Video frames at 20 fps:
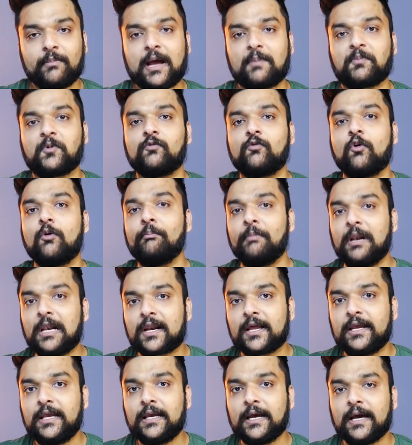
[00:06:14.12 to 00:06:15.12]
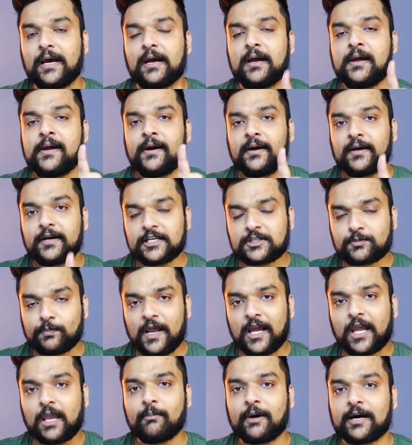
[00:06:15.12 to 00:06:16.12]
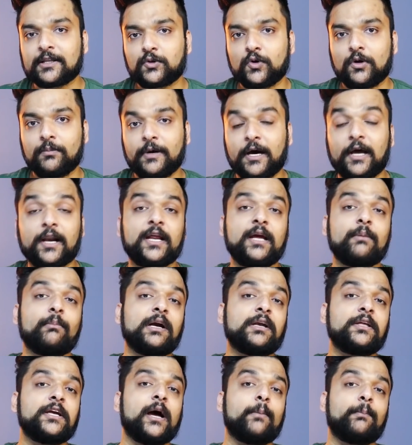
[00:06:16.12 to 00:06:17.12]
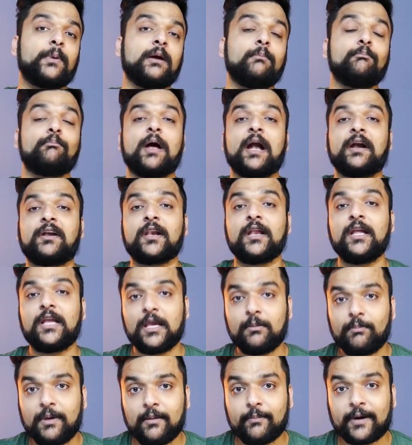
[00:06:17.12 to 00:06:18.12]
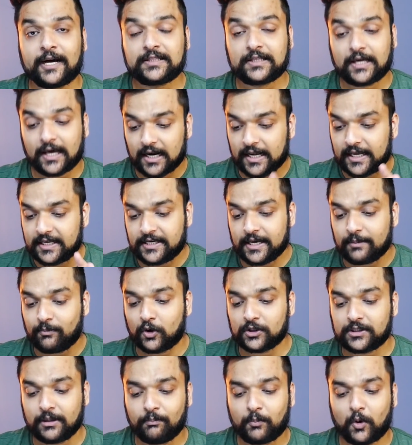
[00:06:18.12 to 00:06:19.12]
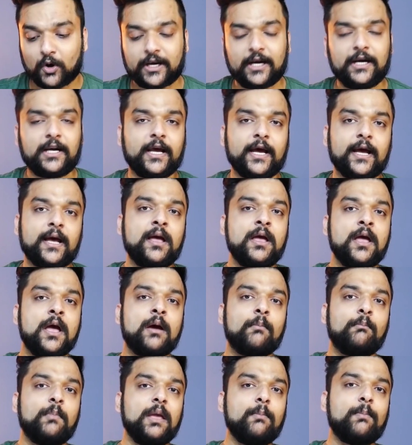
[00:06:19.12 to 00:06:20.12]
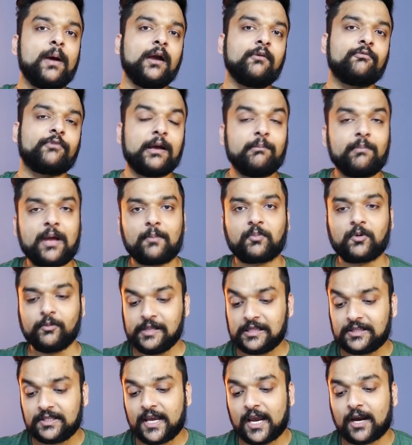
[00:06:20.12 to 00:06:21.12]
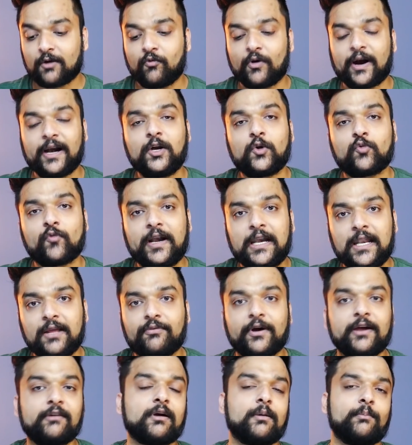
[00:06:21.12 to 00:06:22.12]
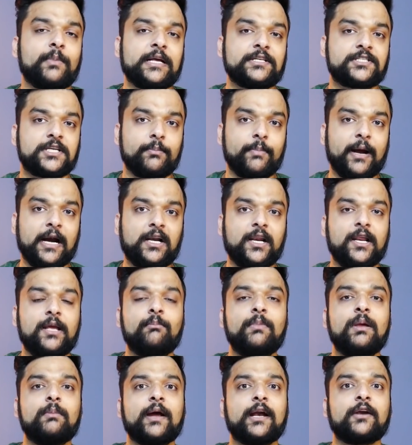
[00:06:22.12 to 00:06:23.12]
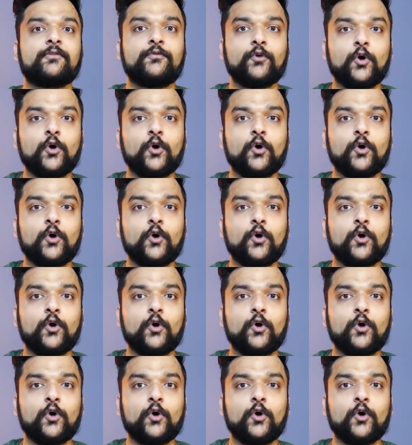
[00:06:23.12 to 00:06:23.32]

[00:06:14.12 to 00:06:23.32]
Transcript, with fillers: में आपको वो मिल रही है डिस्प्ले की बात तो हम कर रहे हैं बट यहां पर हम बैटरी की भी बात कर लें ये बहुत इंपॉर्टेंट है मी बैंड फाइव में आपको मिलती है एक वन ट्वेंटी की बैटरी मी बैंड